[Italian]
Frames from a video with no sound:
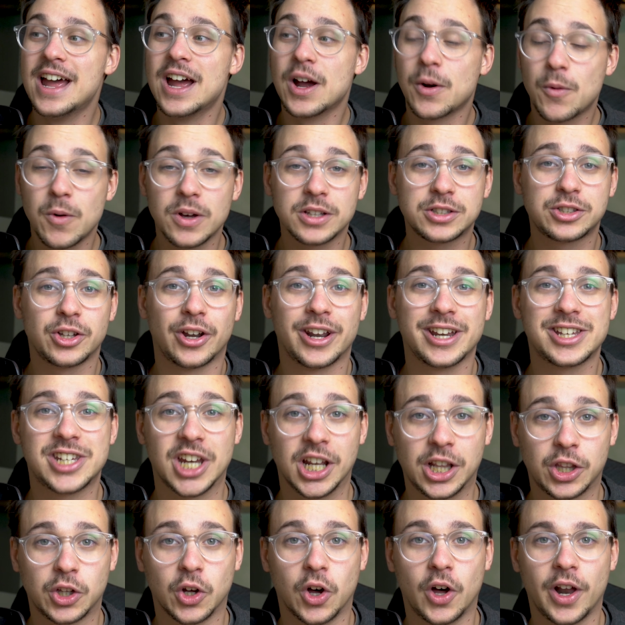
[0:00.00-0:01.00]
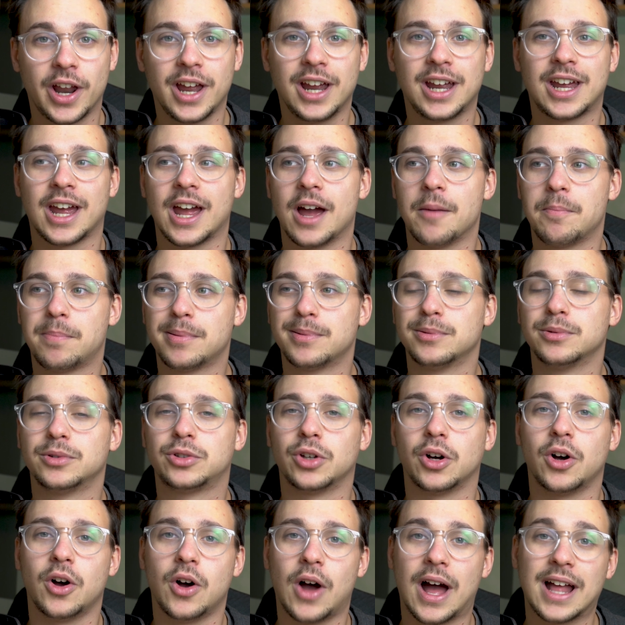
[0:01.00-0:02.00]
Questo recettore, che
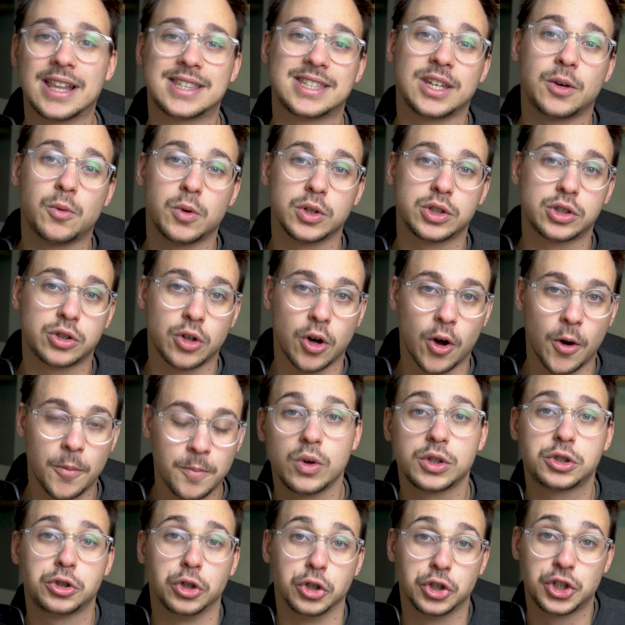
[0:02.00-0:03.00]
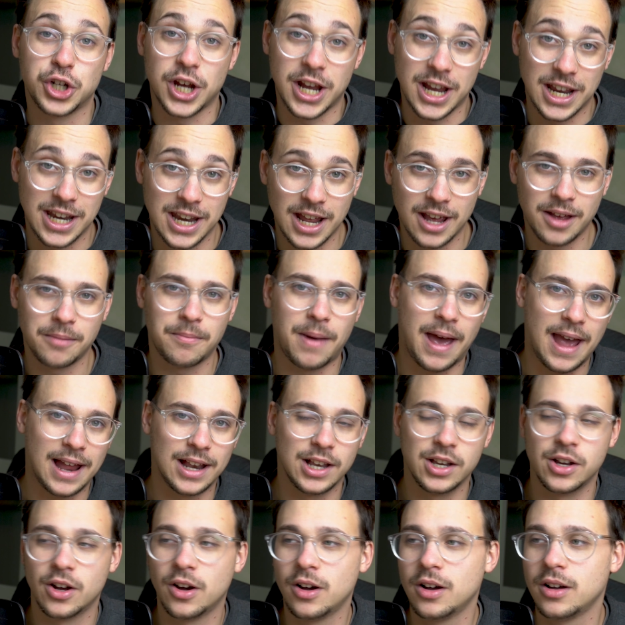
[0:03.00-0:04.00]
appunto, anzi questo, questo gene,
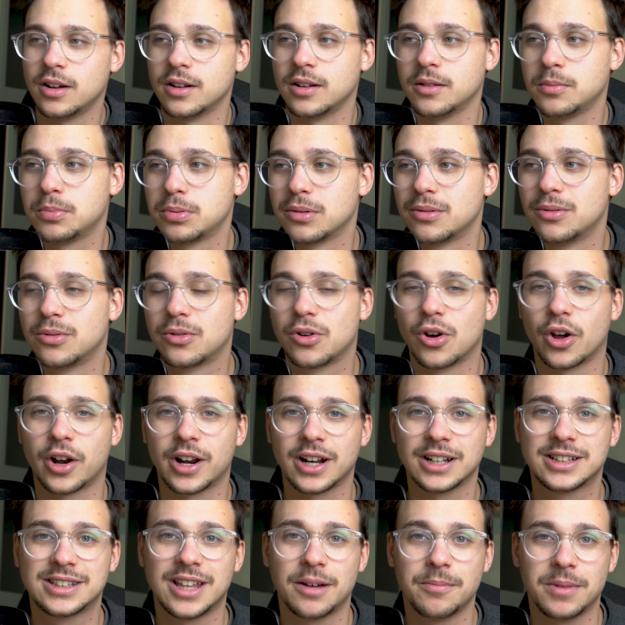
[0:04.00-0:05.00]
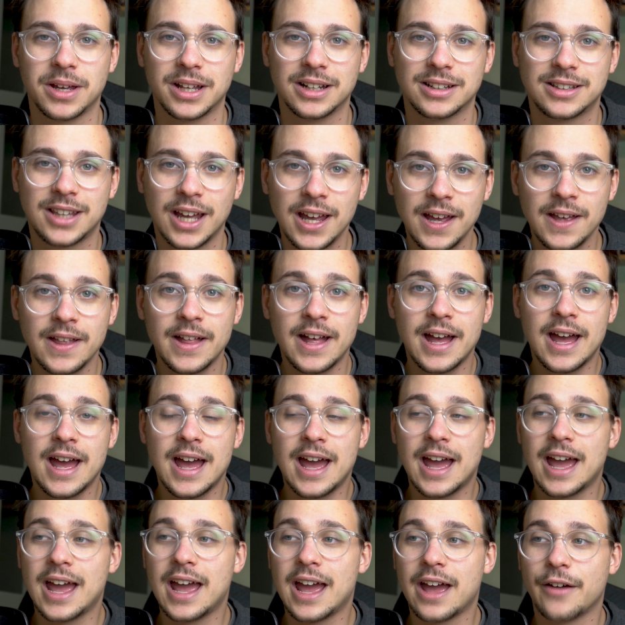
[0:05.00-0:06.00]
meglio, eh, più correttamente,
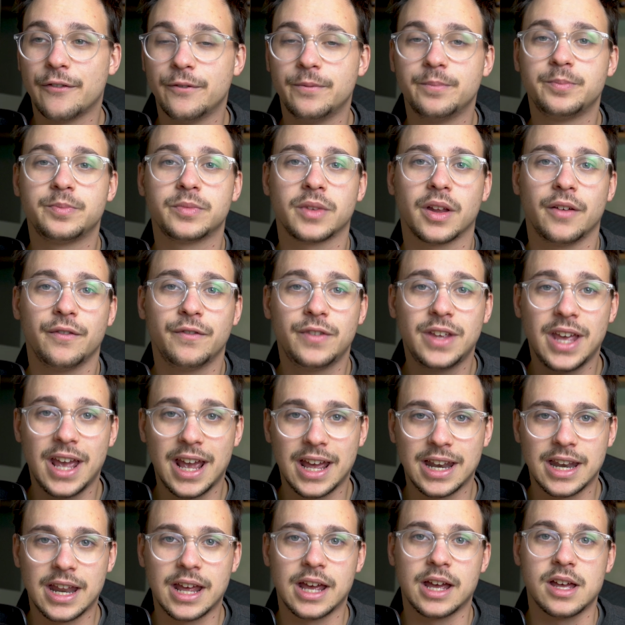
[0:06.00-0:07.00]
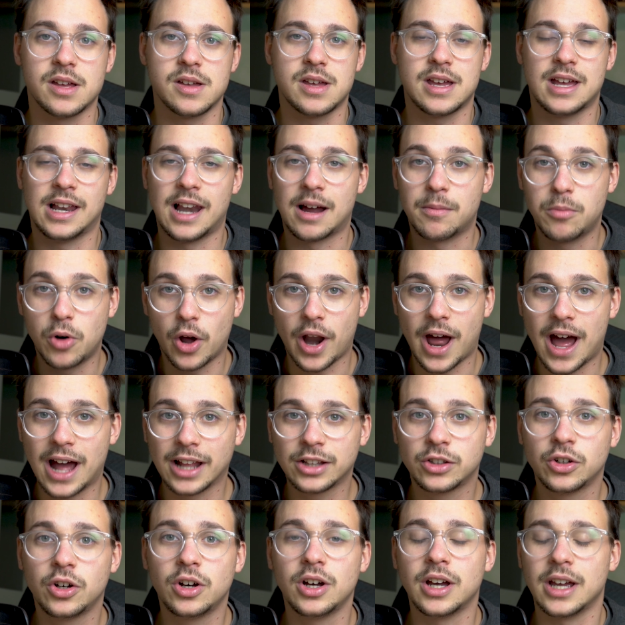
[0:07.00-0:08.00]
eh, viene
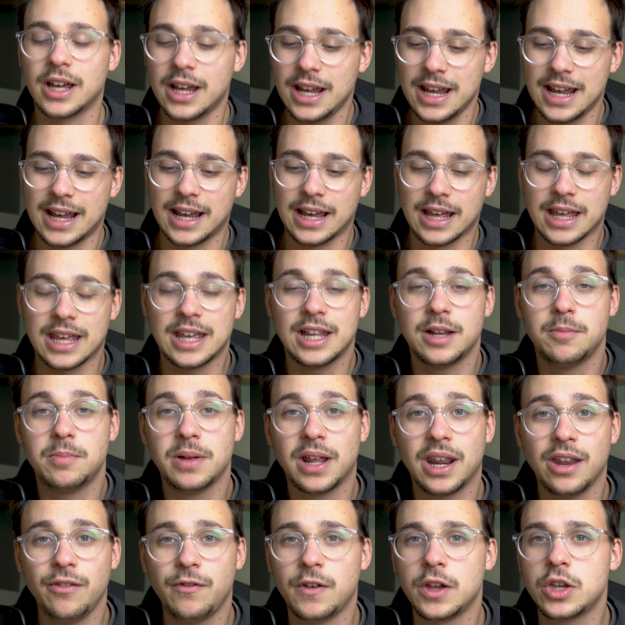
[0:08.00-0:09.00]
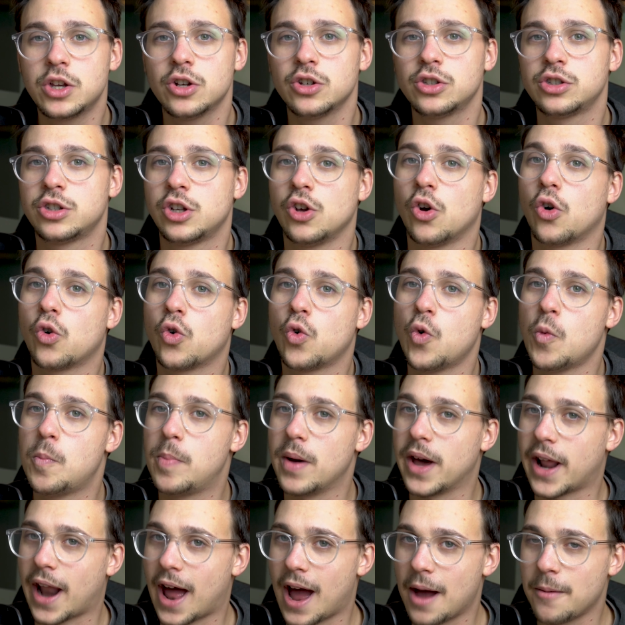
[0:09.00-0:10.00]
elaborato e il birrificio si
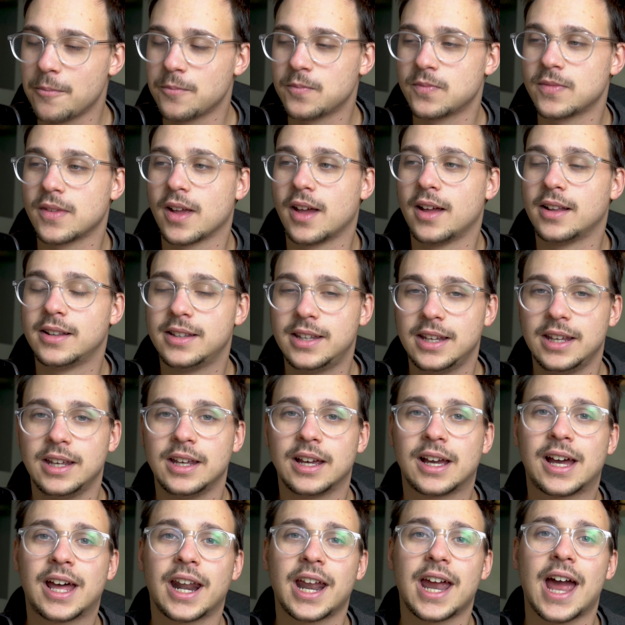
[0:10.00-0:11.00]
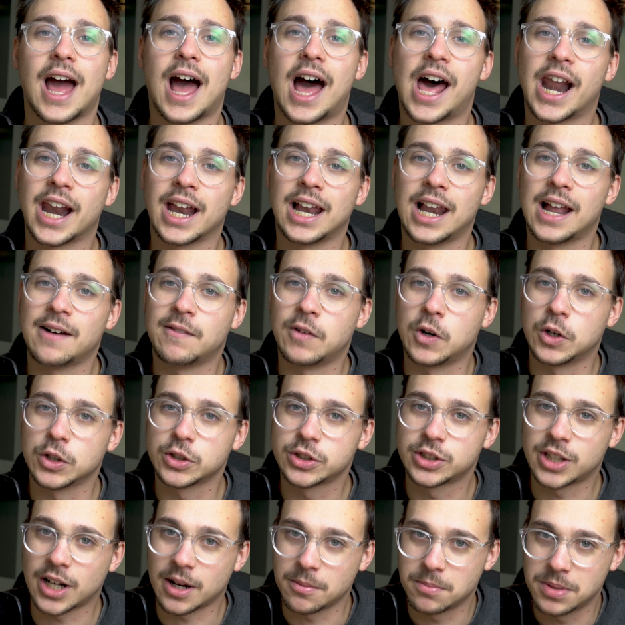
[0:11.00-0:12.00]
occuperà di creare la
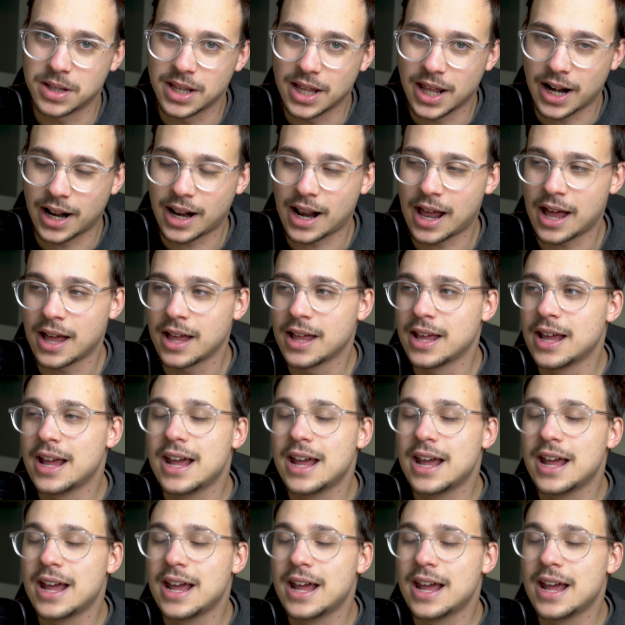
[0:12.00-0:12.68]
vostra birra.